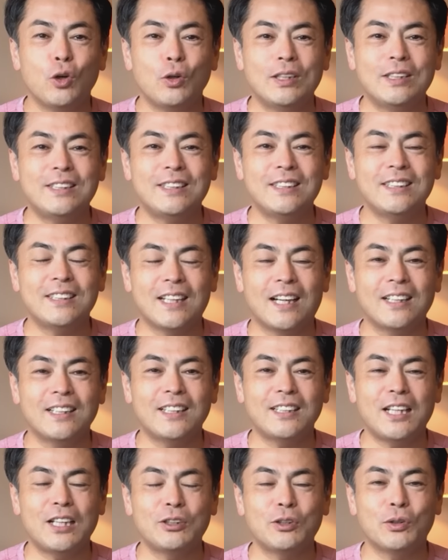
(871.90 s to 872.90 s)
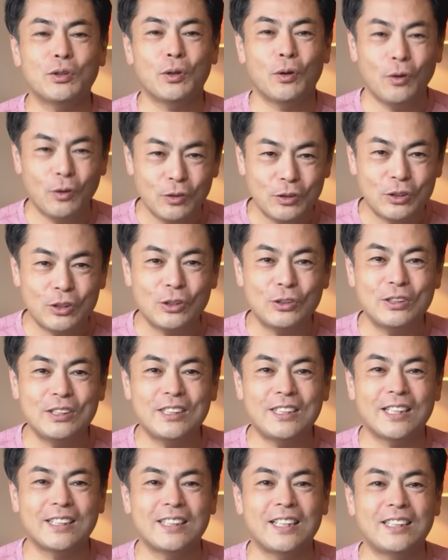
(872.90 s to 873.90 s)
今日一日があなたにとって本当
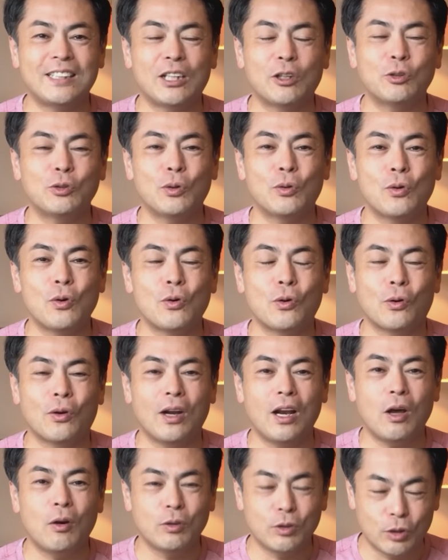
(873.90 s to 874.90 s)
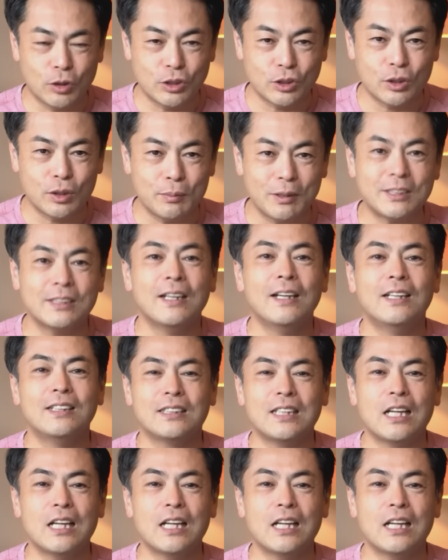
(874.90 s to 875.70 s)
に素敵な日なことを心からお祈りしております。